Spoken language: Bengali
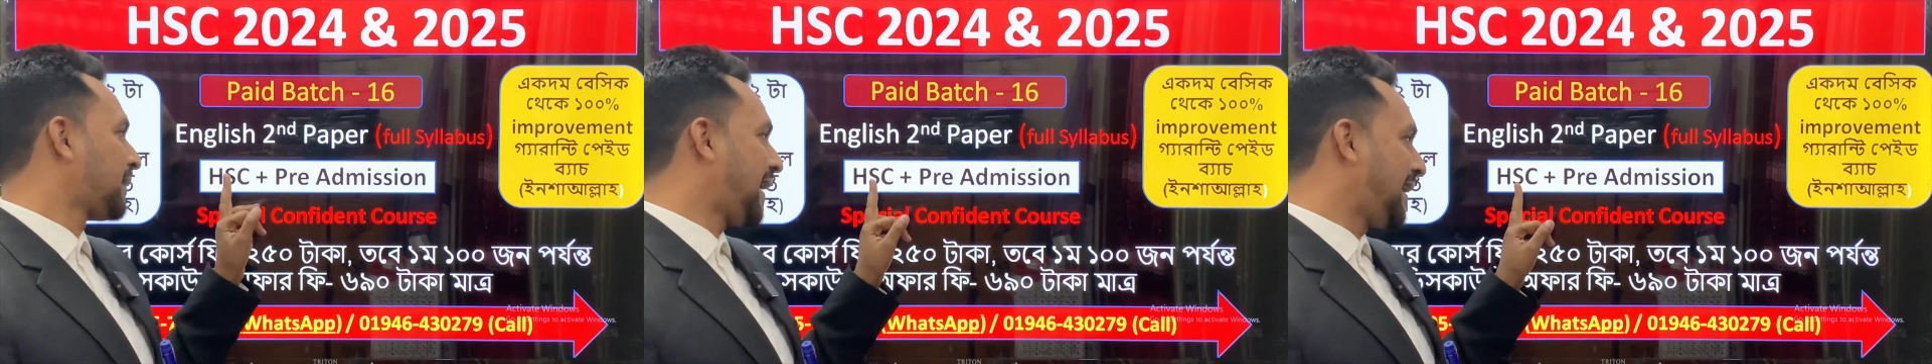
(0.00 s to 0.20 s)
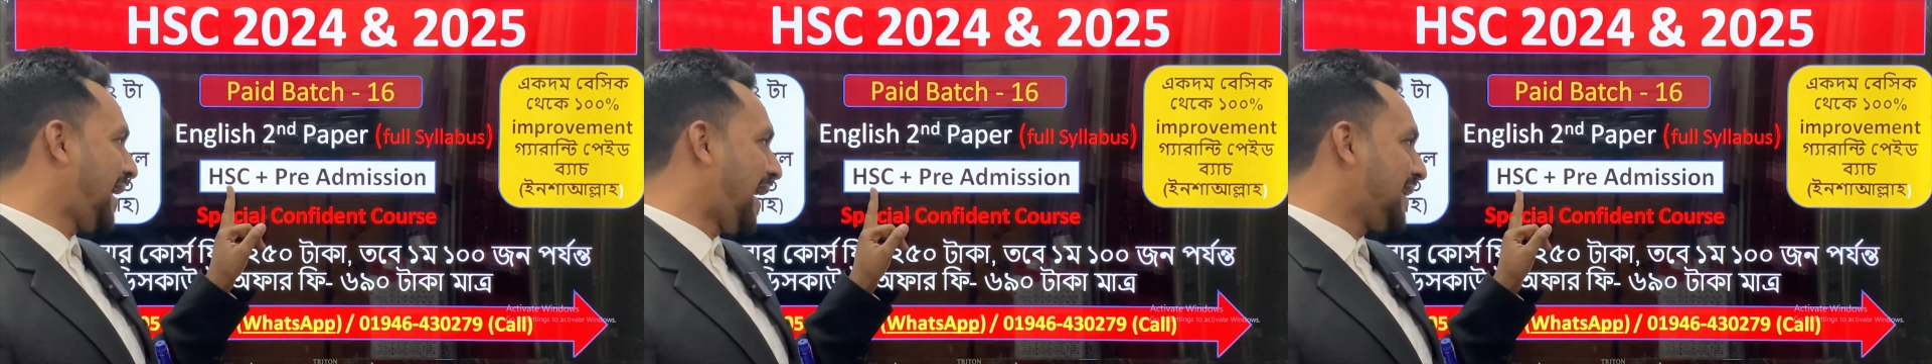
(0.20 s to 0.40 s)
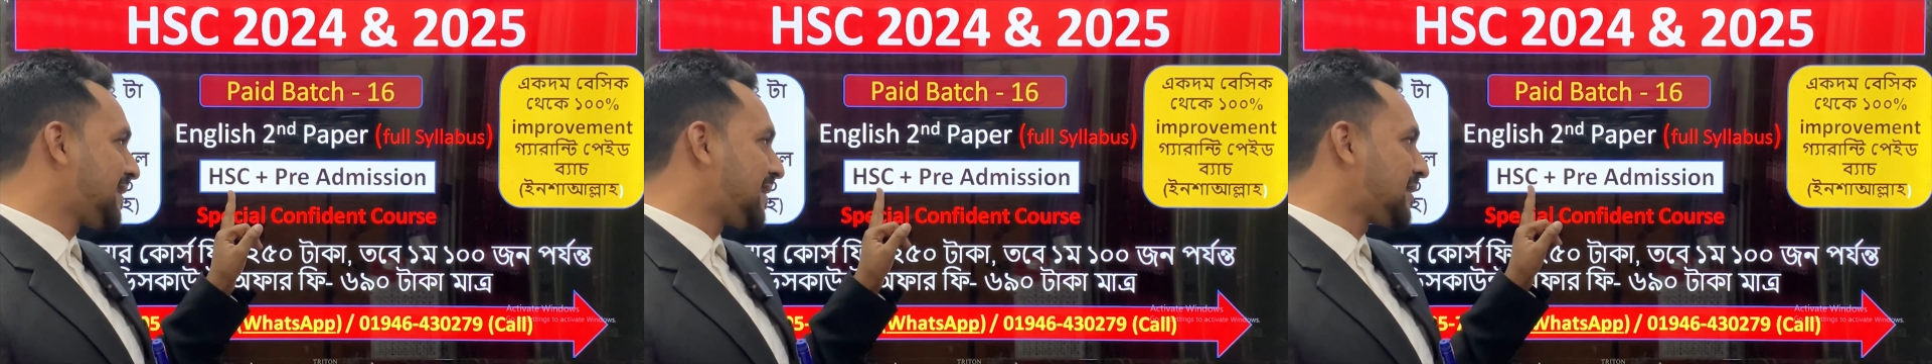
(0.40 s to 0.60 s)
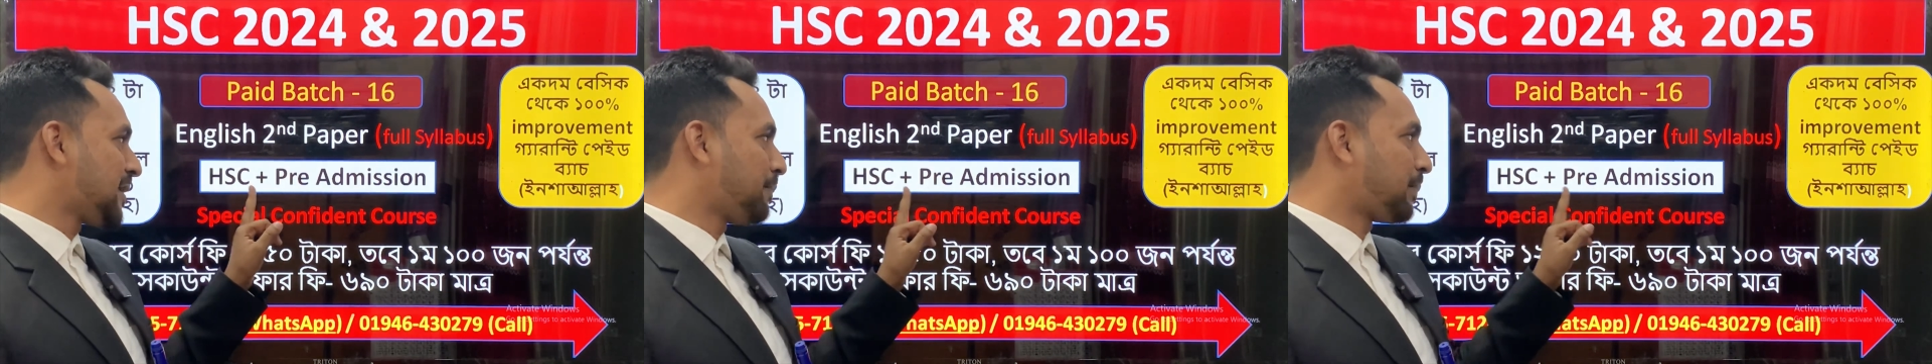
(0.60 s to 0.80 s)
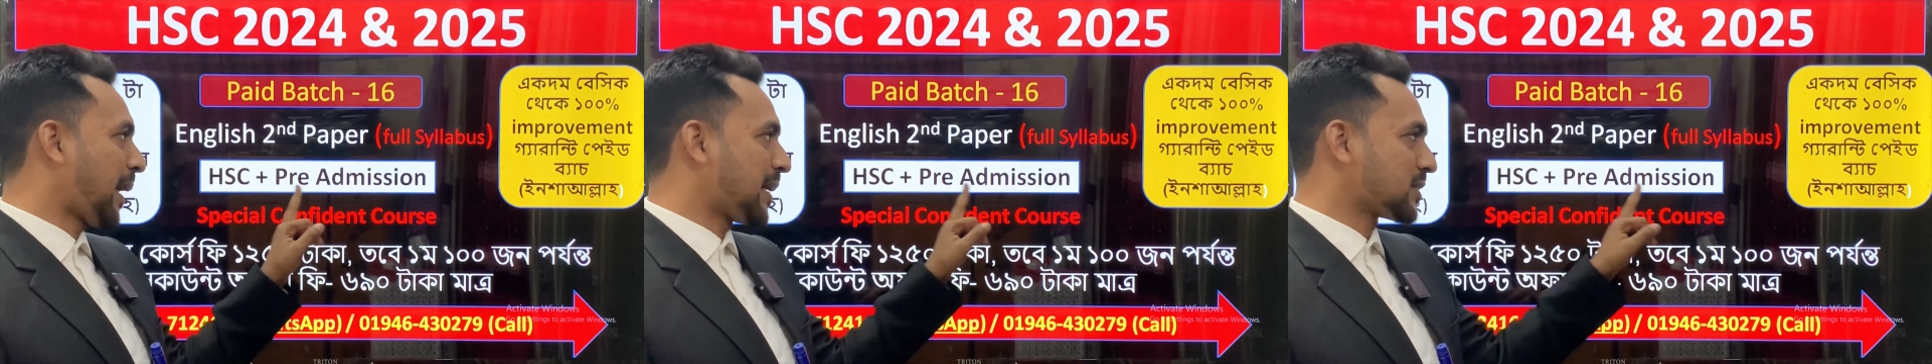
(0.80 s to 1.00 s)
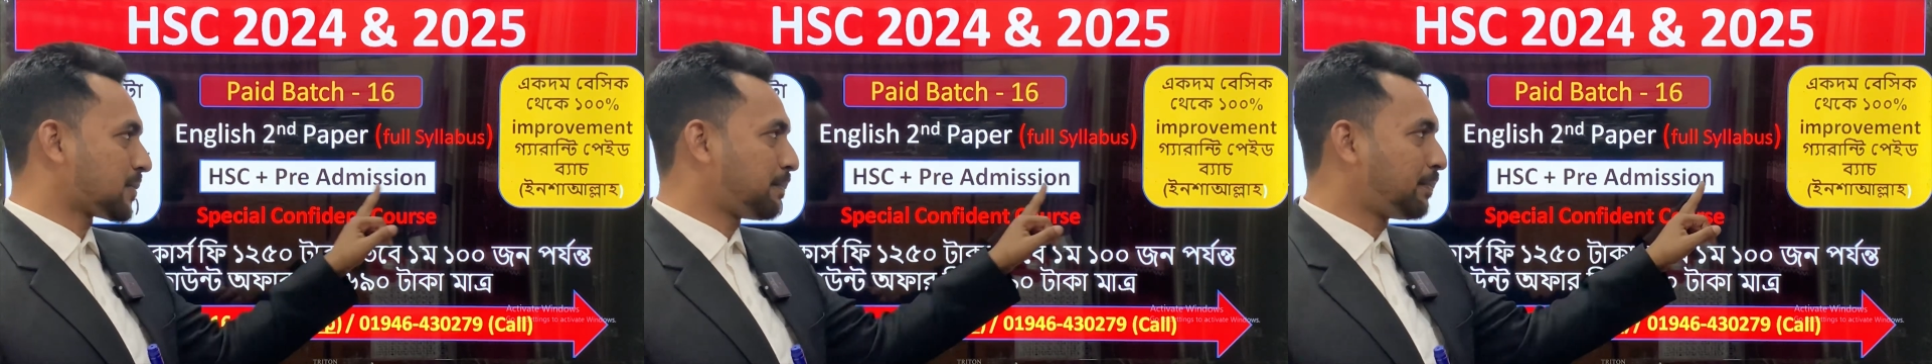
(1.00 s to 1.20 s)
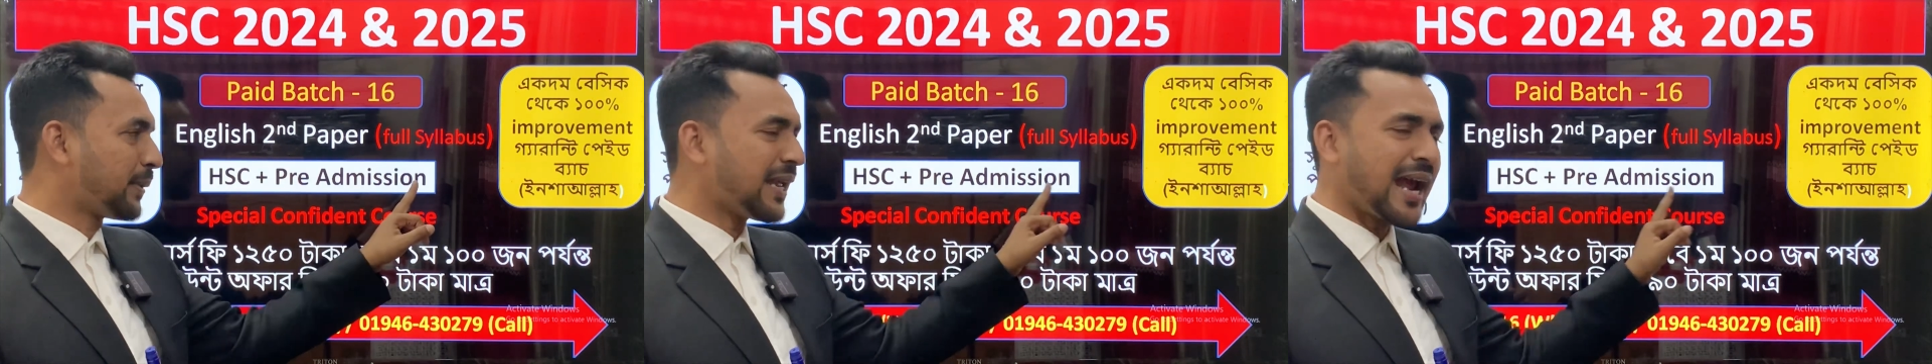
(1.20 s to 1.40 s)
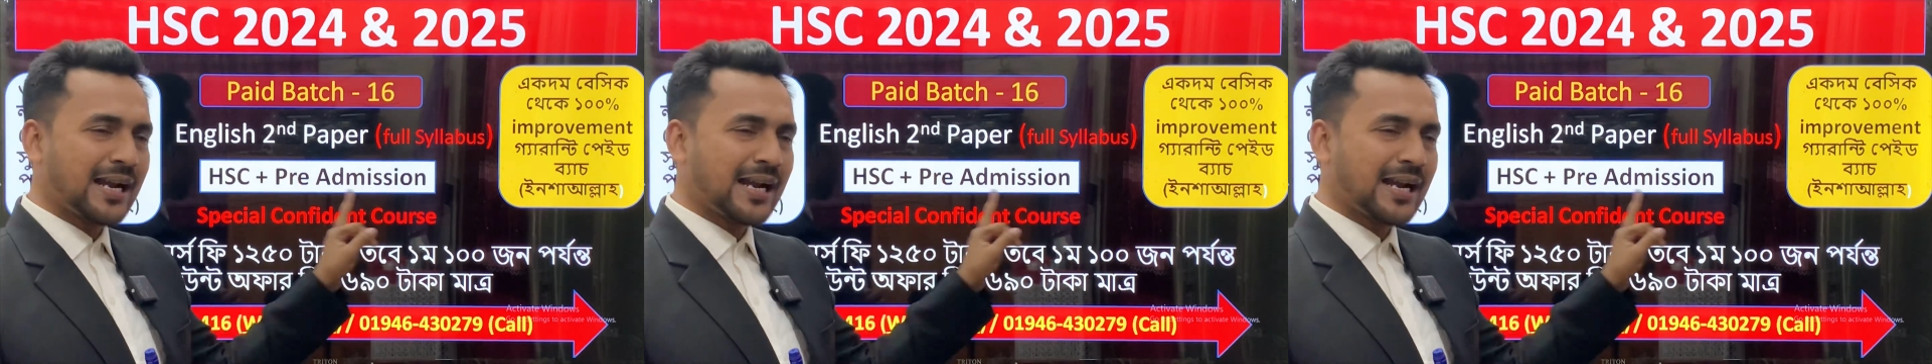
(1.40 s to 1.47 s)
এই এইচএসসি প্লাস প্রি